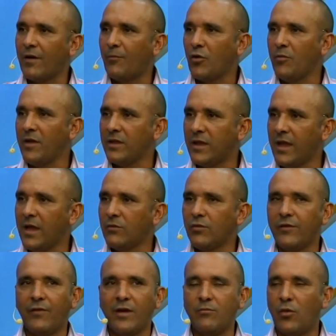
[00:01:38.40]
ficar
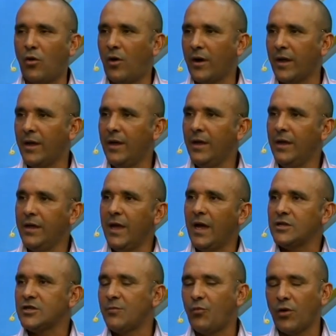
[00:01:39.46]
prometendo e vai embora e
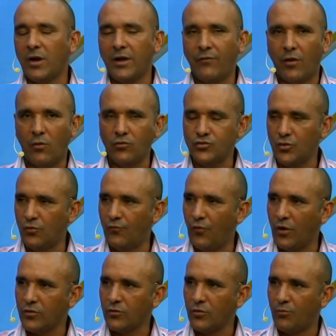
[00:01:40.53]
acha que pode levar o, o
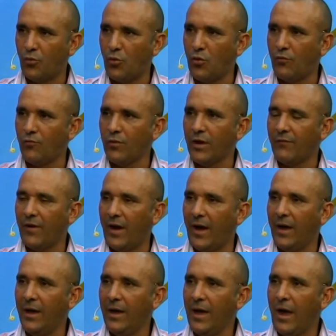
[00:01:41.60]
voto do povo,
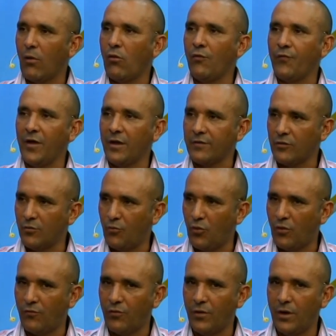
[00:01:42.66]
levar a confiança do
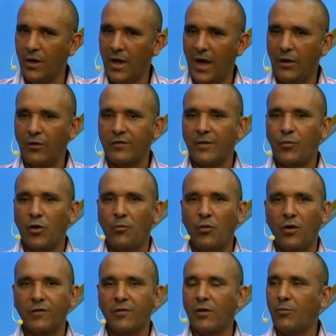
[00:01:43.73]
povo. A nossa
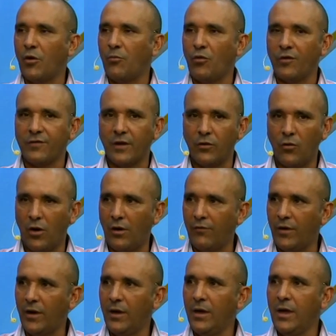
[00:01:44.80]
proposta é uma proposta
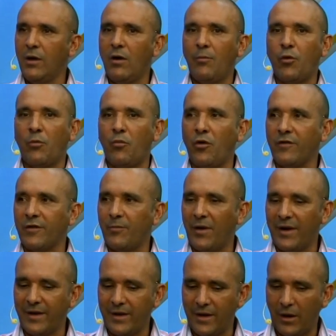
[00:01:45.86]
nova, é uma proposta
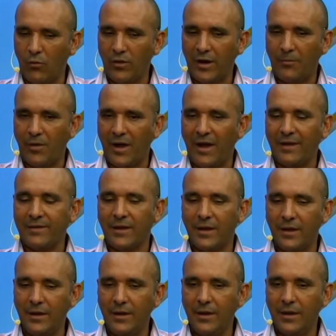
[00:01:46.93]
para que Lagoa da
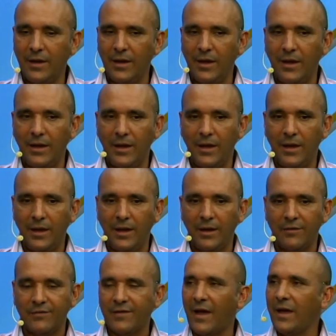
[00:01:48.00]
Prata é, é,
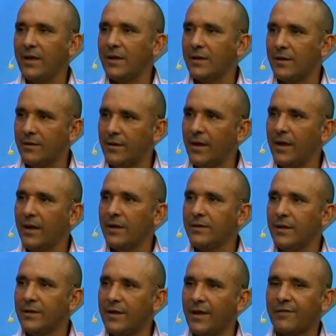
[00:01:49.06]
é, é saia
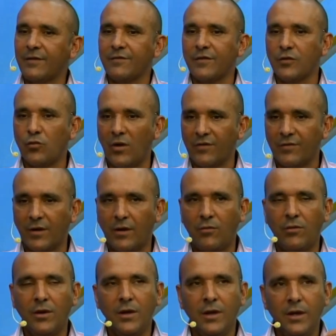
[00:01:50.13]
né, de, dessa
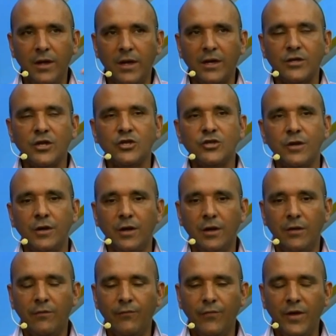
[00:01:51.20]
situação e que a gente
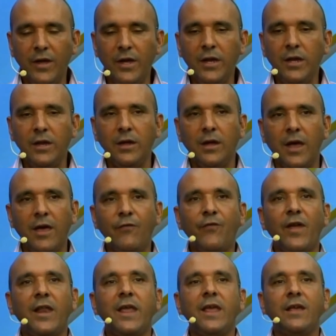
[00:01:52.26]
vire
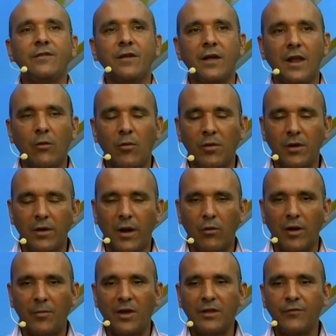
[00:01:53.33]
referência, que Lagoa,
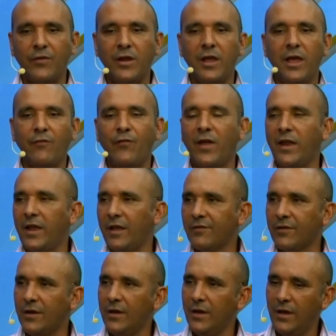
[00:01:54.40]
Lagoa da Prata vire
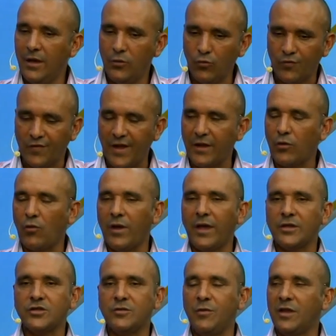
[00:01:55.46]
referência no
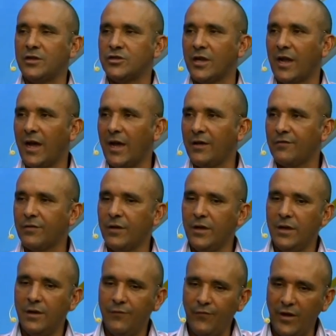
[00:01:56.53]
centro-oeste de Minas Gerais
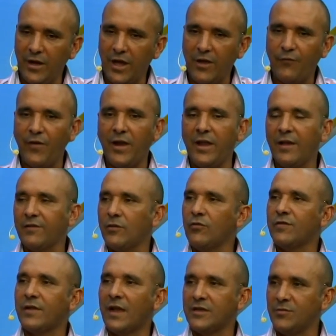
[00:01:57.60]
vire referência
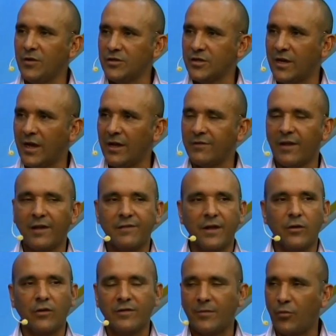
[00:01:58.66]
no Estado de Minas Gerais.
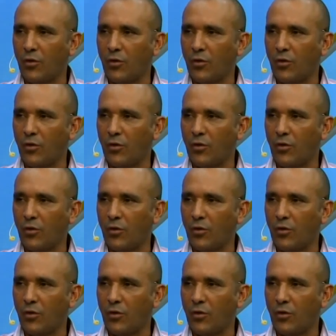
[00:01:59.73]
Essa é a nossa